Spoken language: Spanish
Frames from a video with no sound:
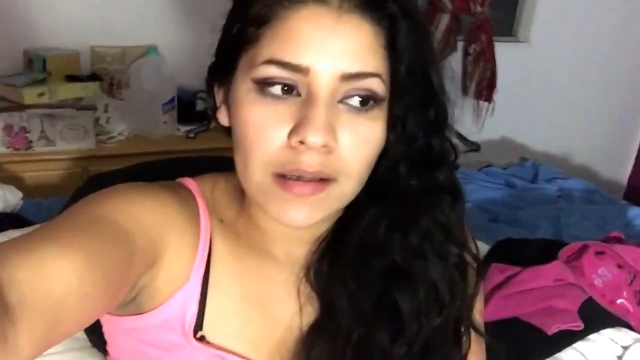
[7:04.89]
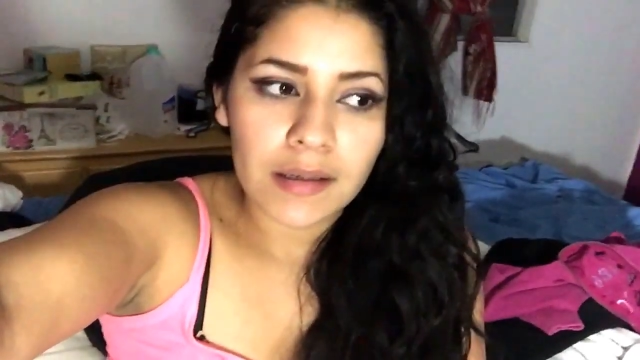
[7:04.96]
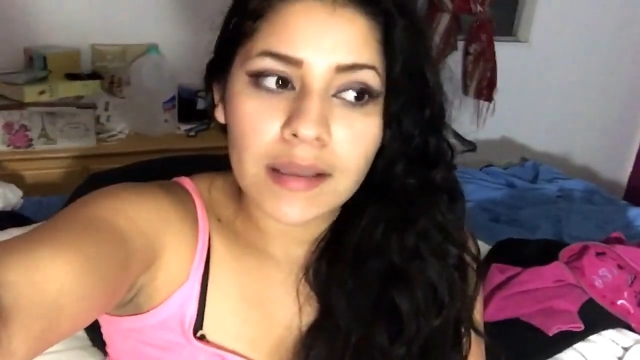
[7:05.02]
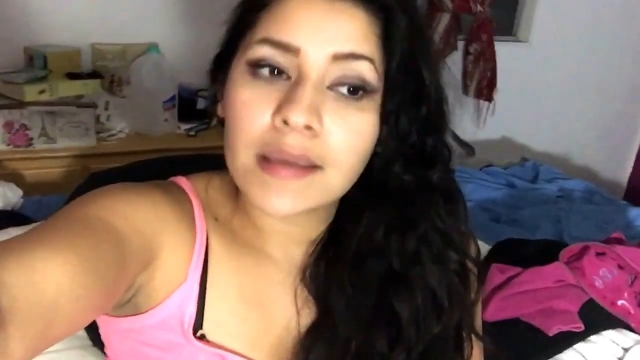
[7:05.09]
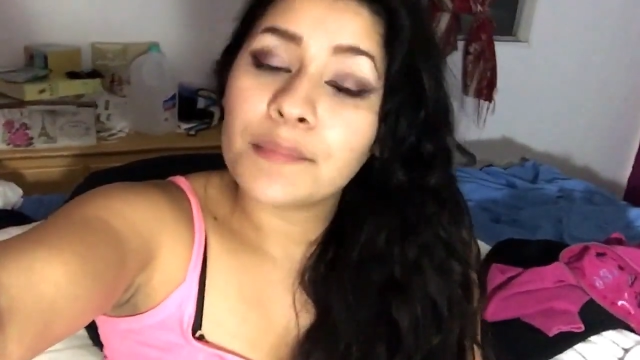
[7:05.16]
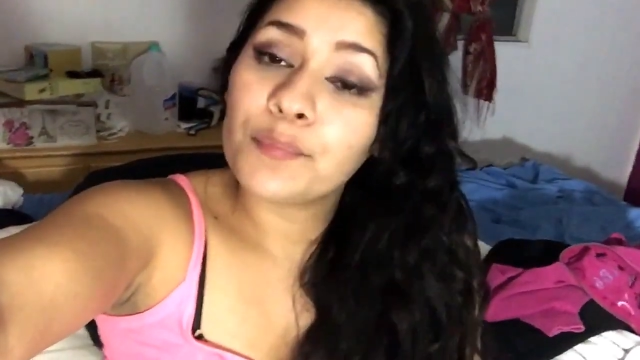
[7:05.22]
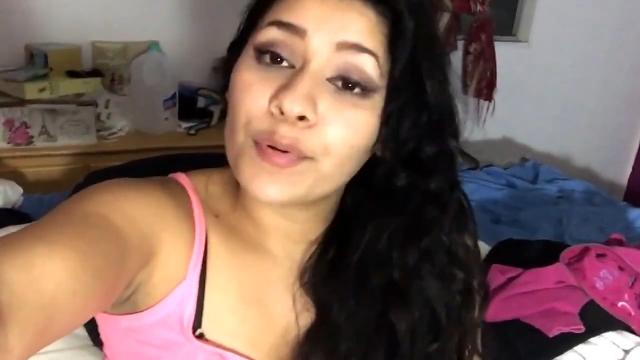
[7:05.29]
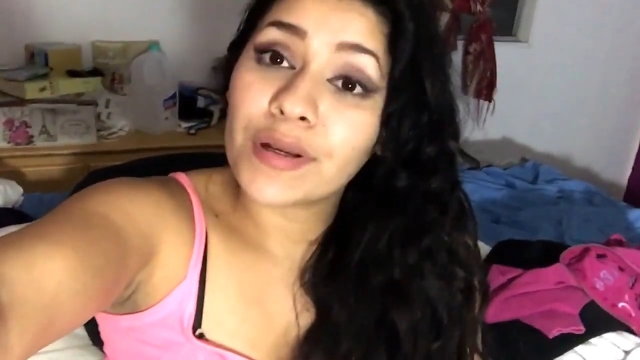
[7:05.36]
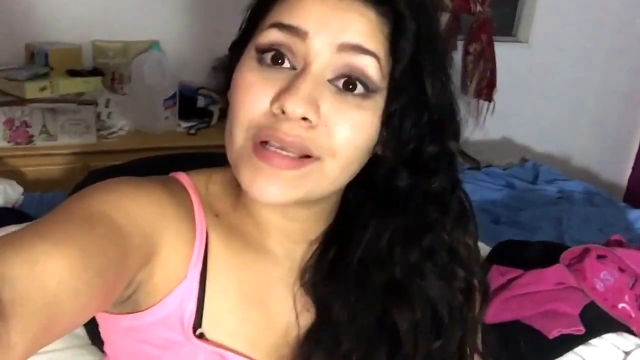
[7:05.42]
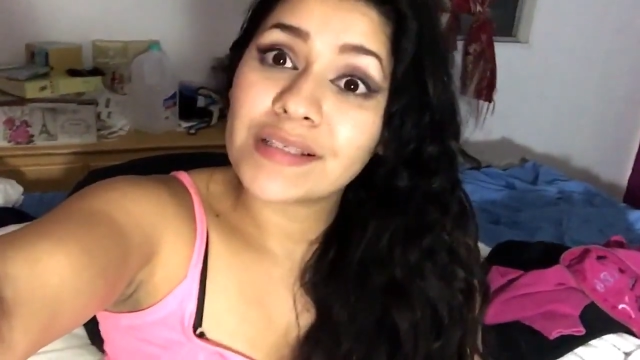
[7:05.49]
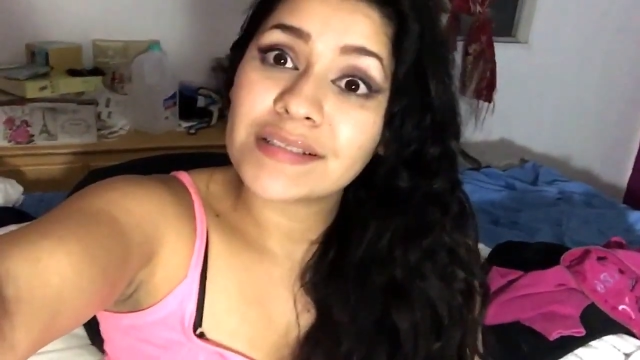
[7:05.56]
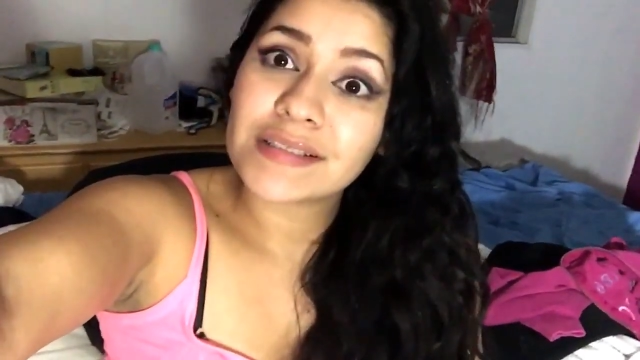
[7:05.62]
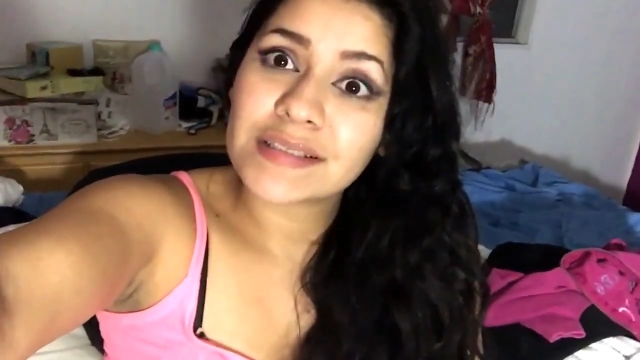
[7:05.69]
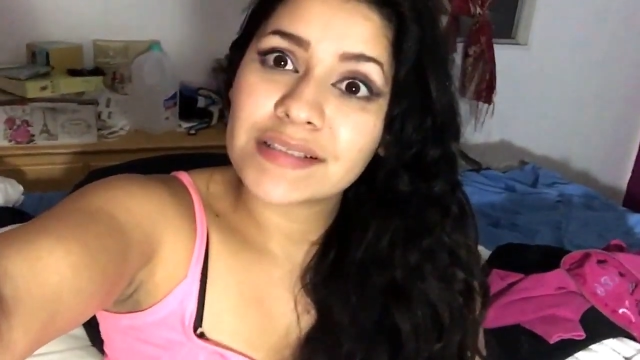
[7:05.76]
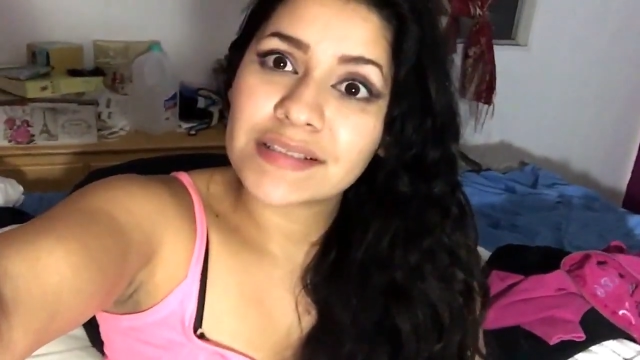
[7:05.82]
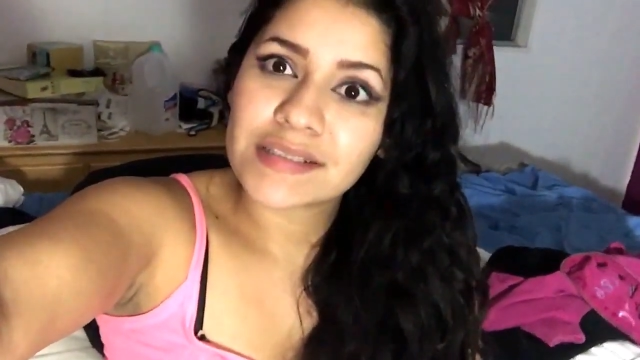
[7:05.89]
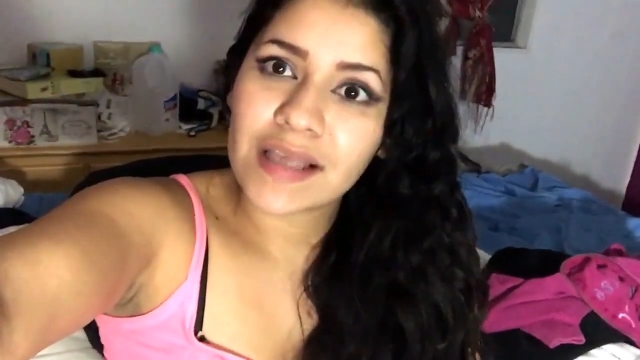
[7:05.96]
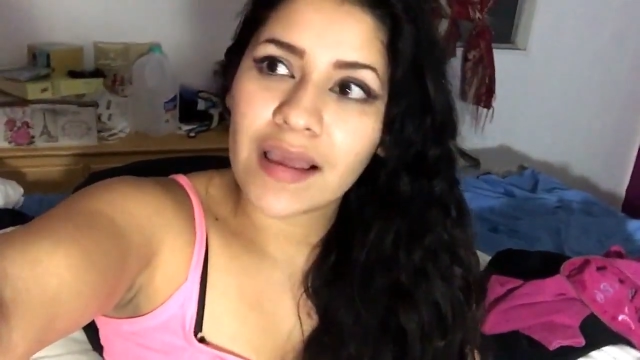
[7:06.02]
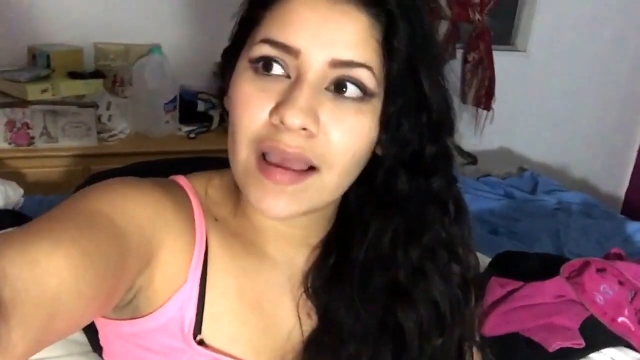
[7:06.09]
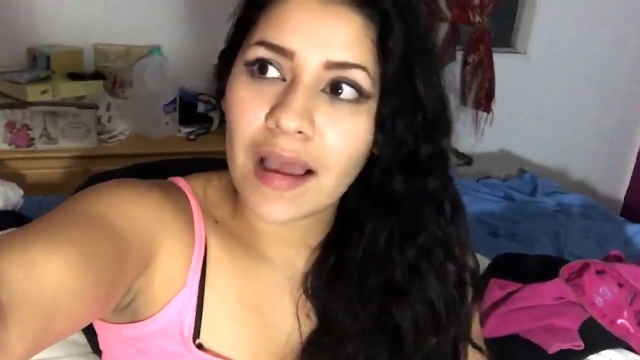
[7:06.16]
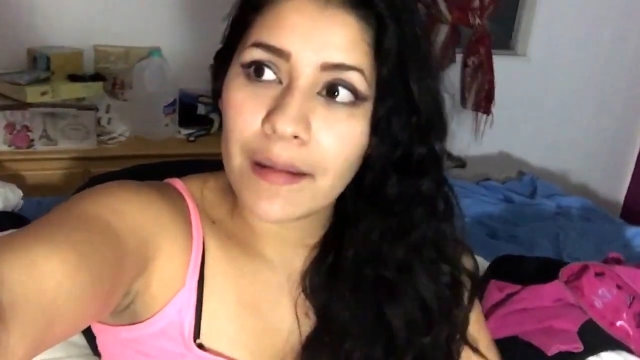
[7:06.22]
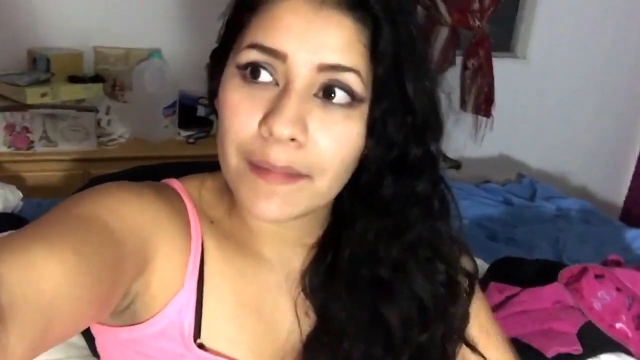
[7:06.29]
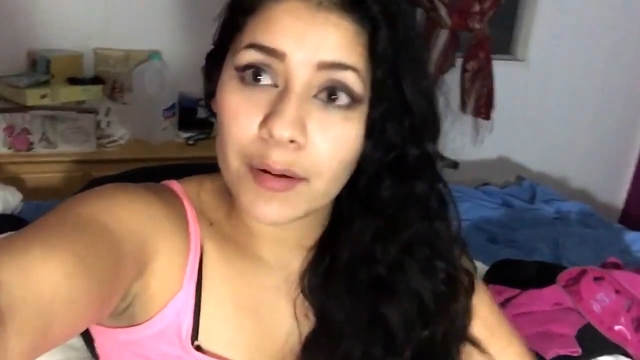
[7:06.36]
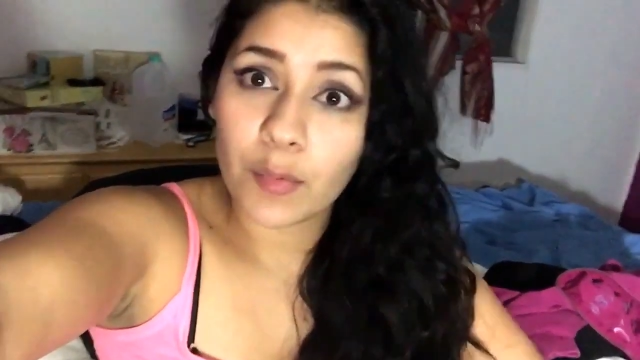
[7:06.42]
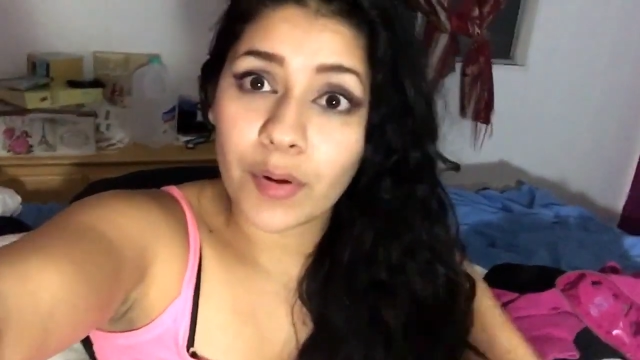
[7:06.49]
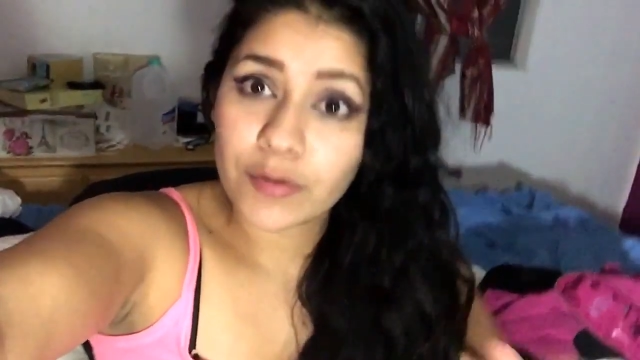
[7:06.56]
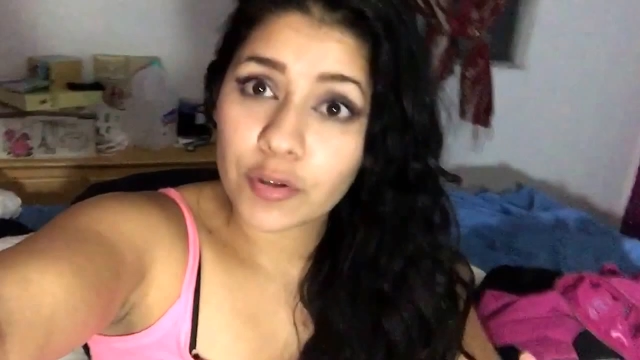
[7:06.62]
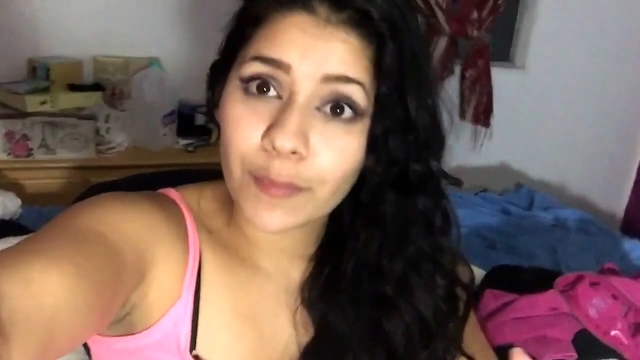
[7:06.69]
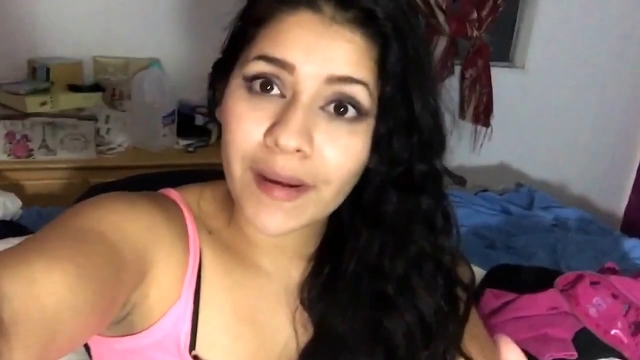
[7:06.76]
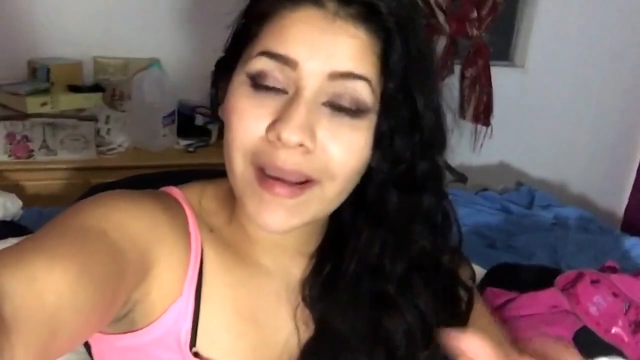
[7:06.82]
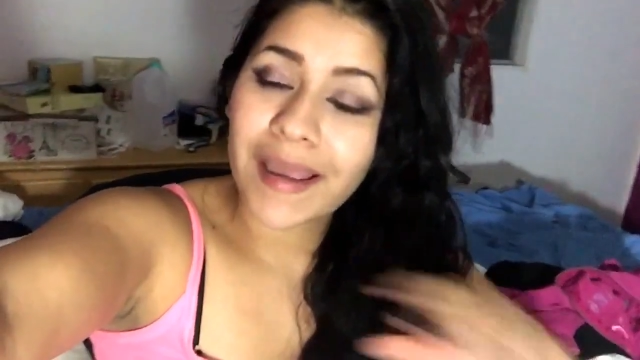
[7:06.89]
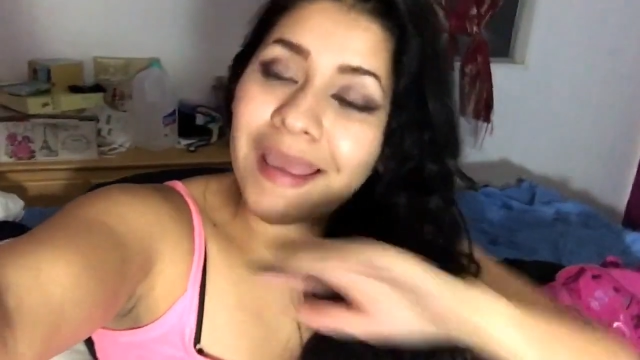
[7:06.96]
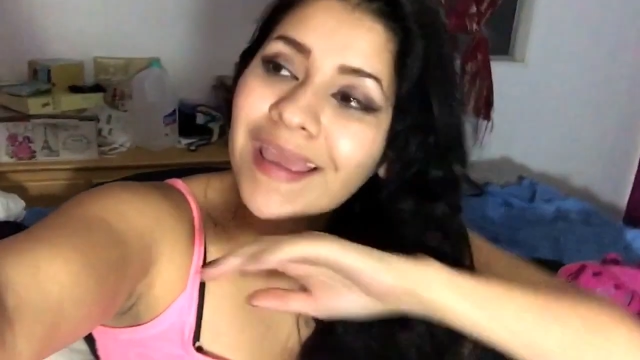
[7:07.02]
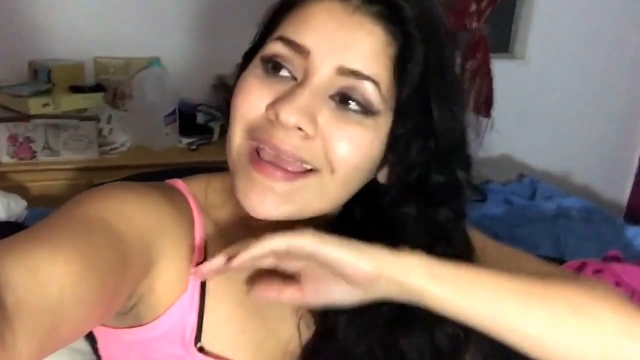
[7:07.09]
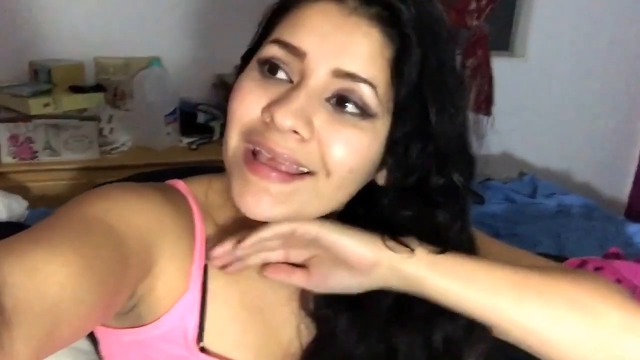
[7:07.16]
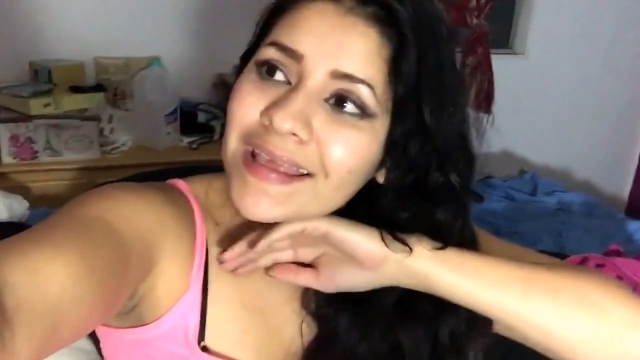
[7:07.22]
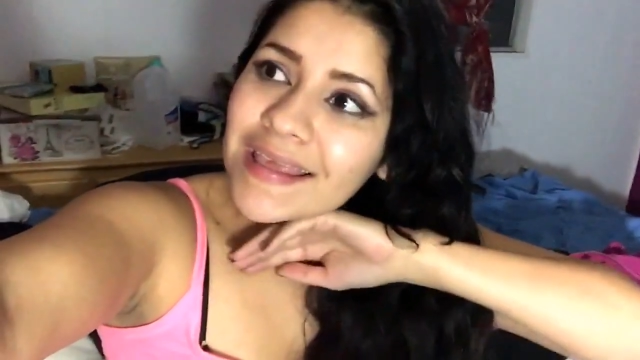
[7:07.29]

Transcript: Y pues a ver cuánto bajé